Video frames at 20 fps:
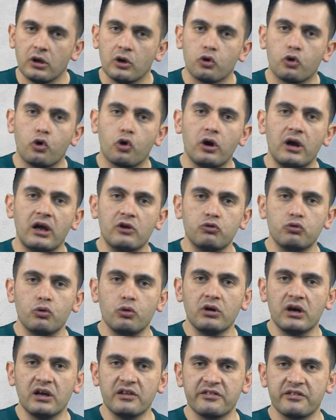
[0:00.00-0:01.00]

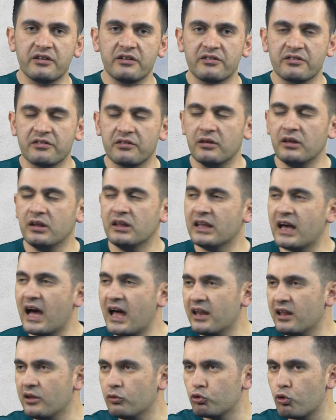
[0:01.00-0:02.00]
korelasyon katsayısı
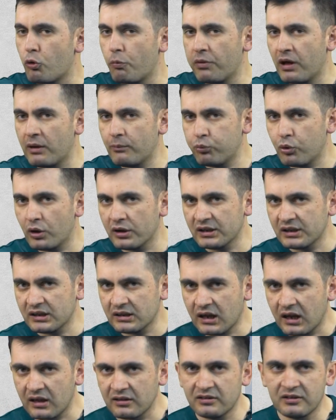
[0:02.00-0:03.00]
yani toplam
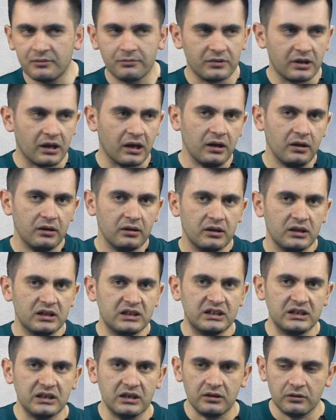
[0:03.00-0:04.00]
puanlarını aldığımda
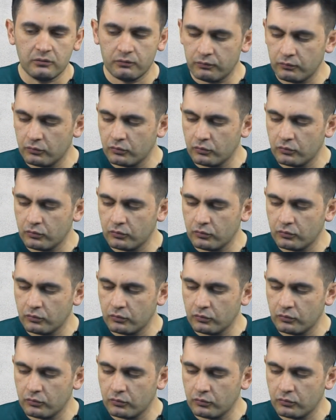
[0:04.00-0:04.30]
iki